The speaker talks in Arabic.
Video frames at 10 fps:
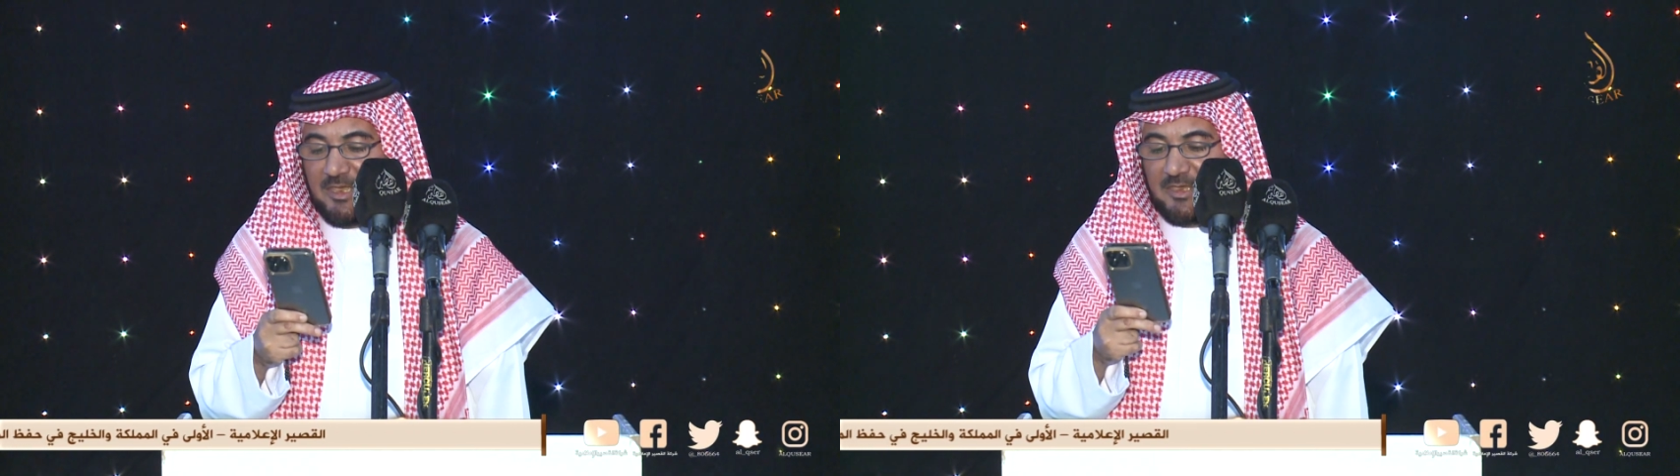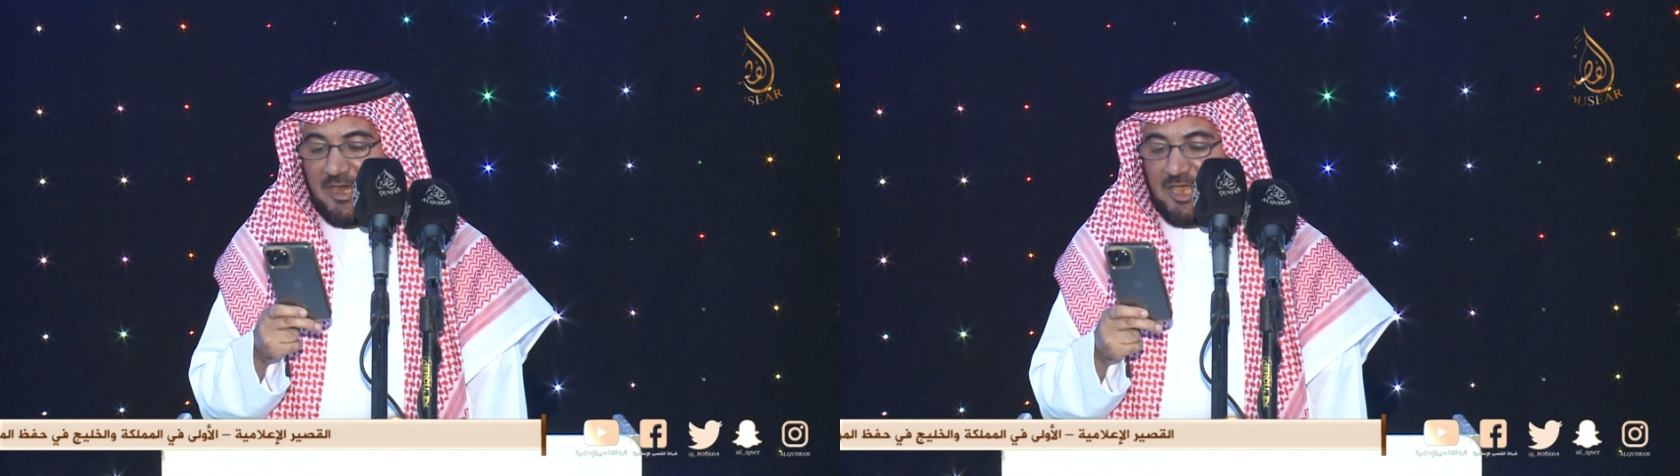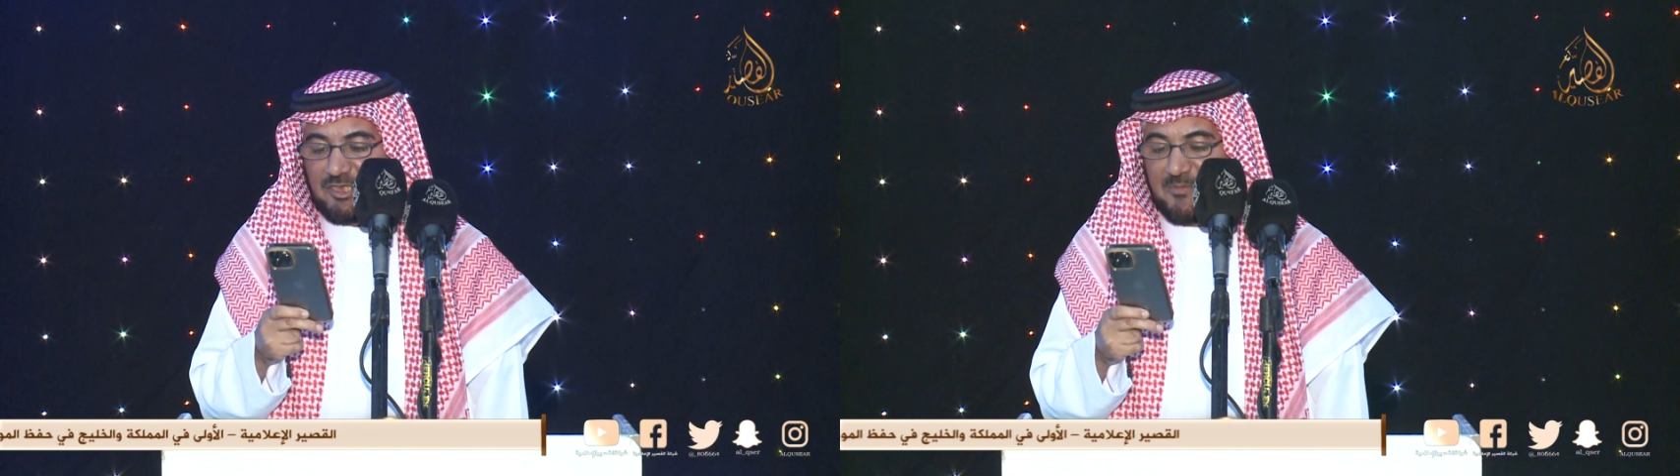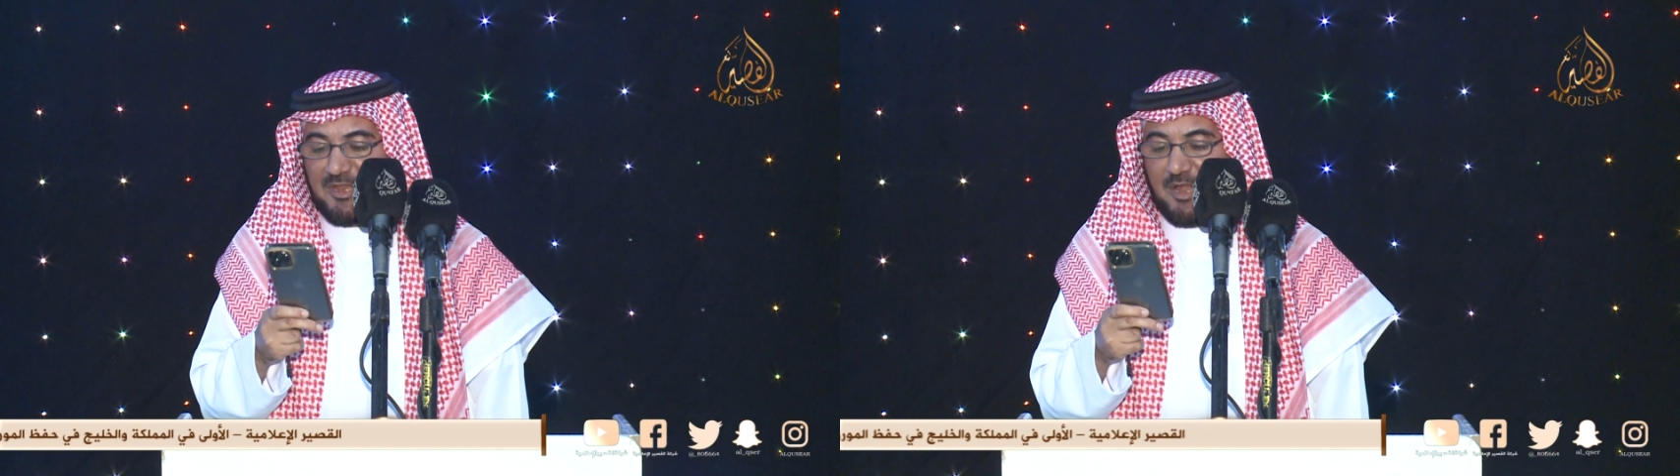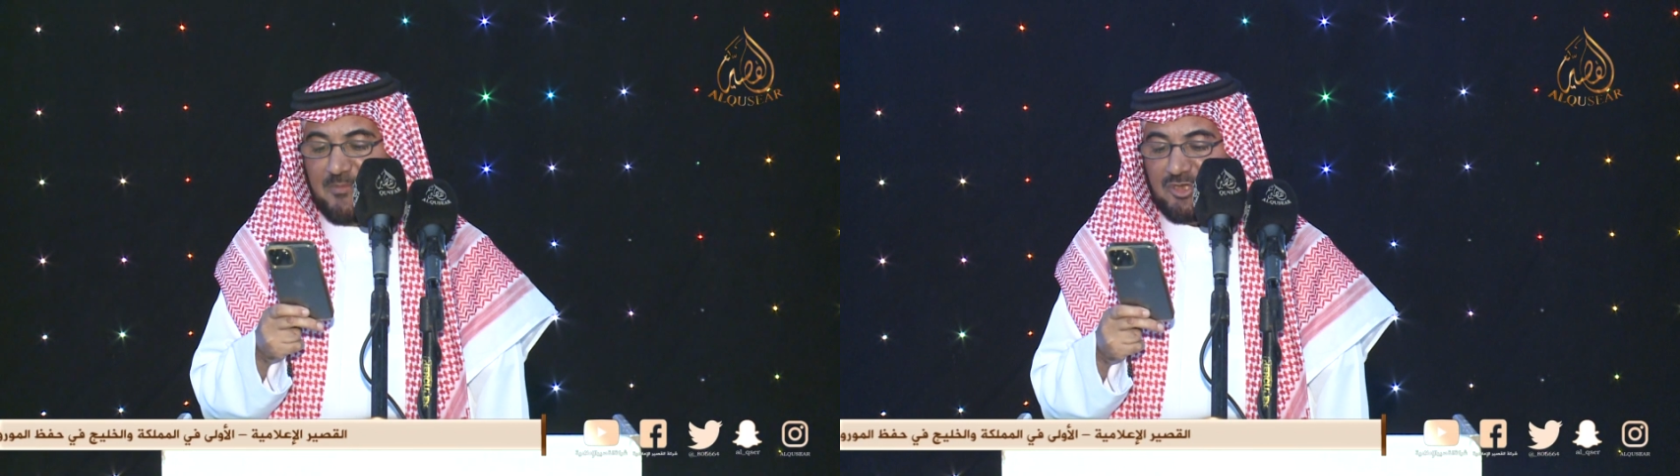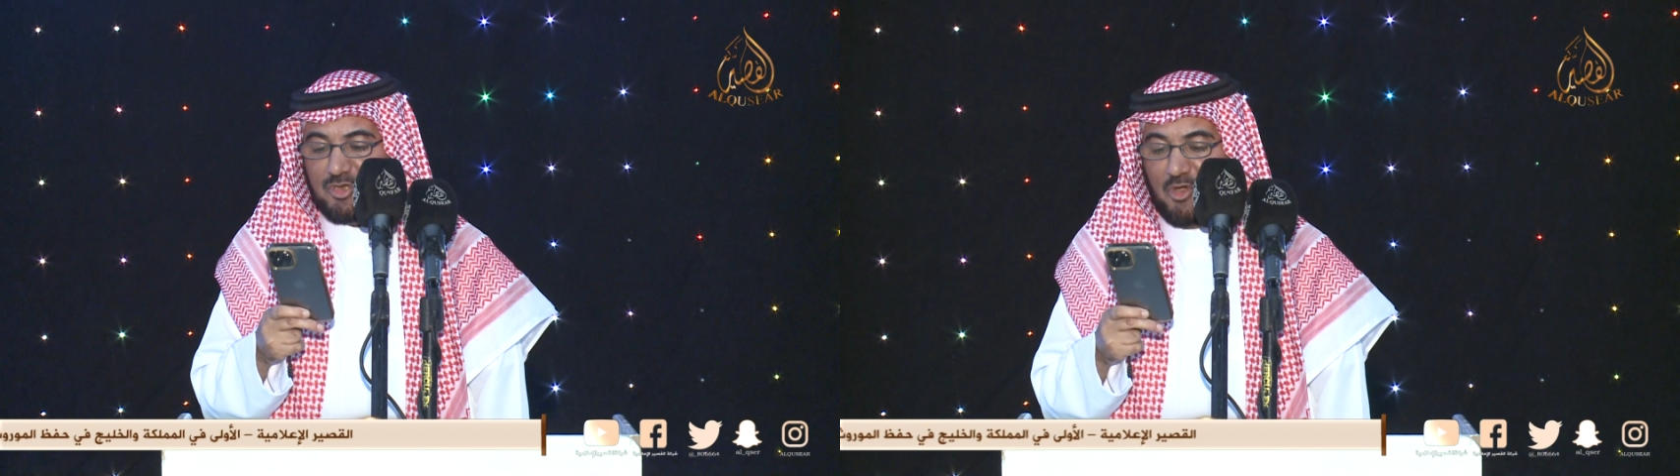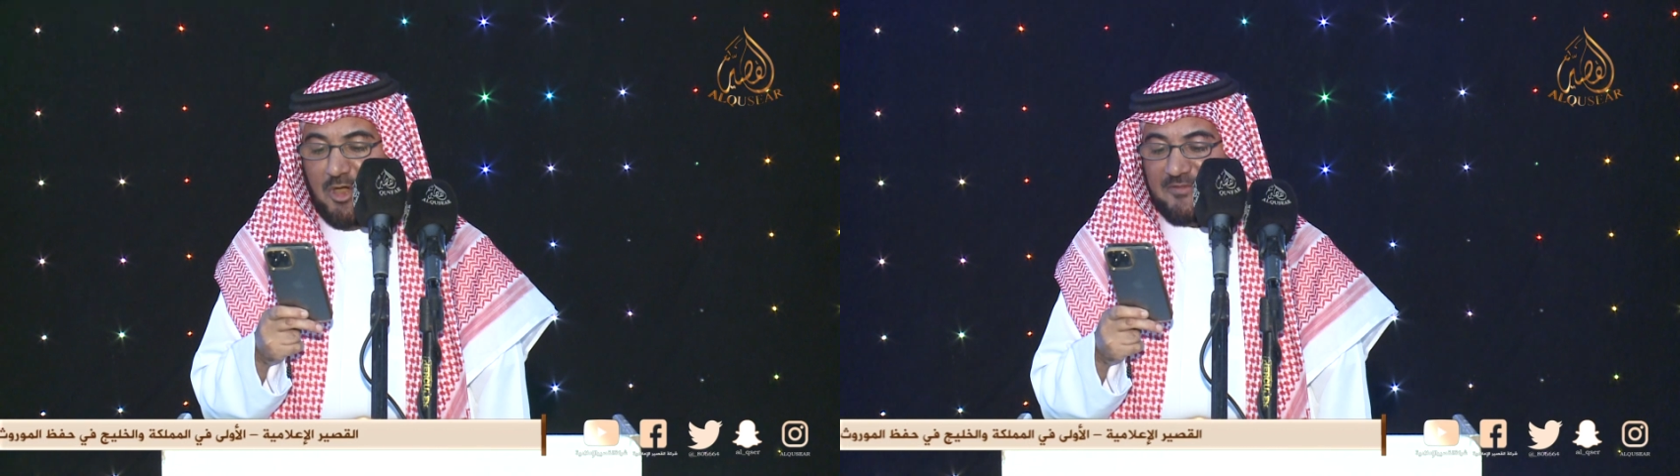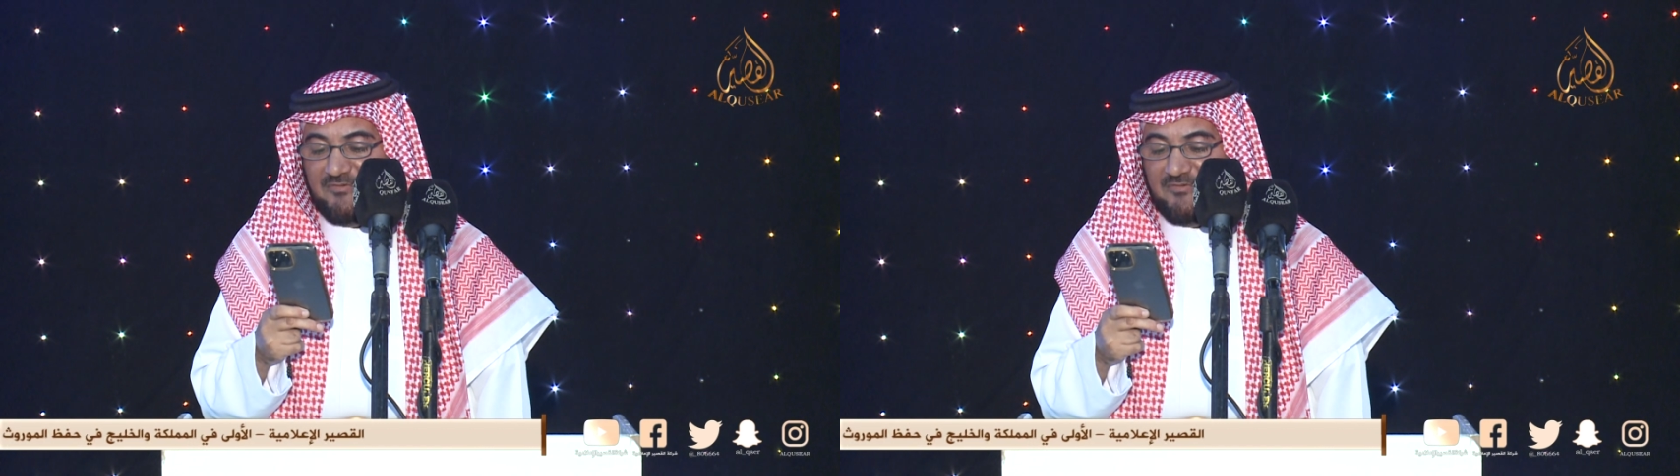يا نجمنا المشهور